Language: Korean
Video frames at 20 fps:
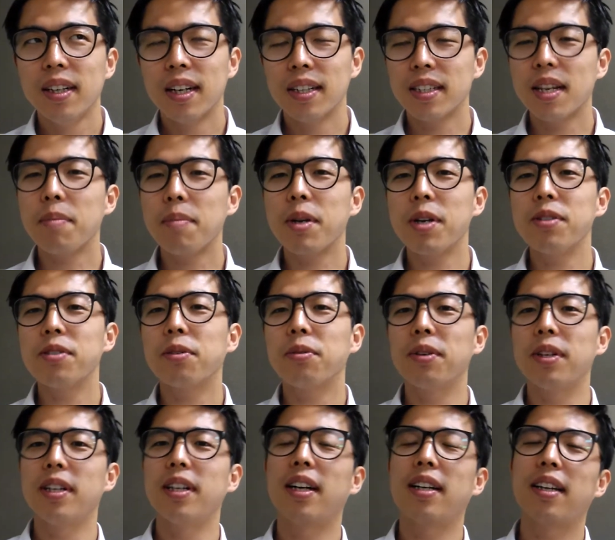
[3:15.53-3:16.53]
한 3개월 정도
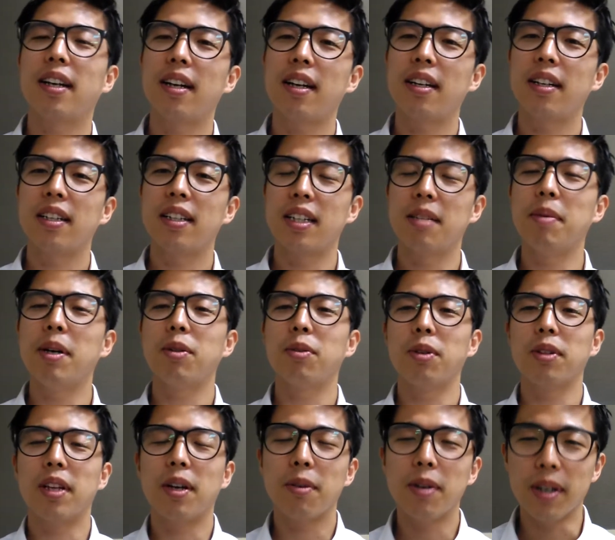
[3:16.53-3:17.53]
일을 하다가
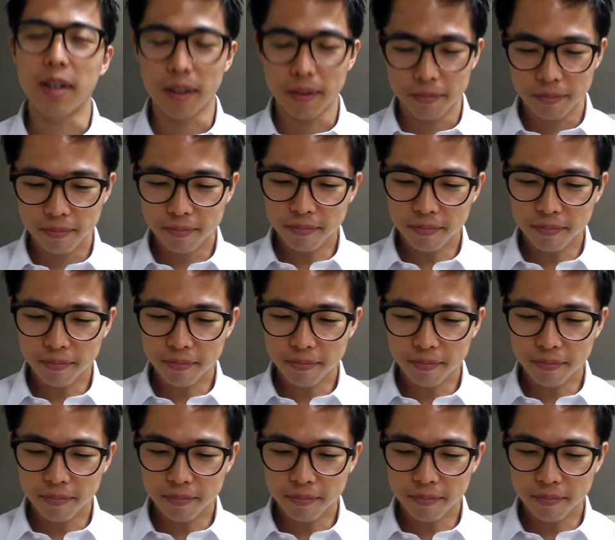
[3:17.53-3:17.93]
그만두었다고 해요.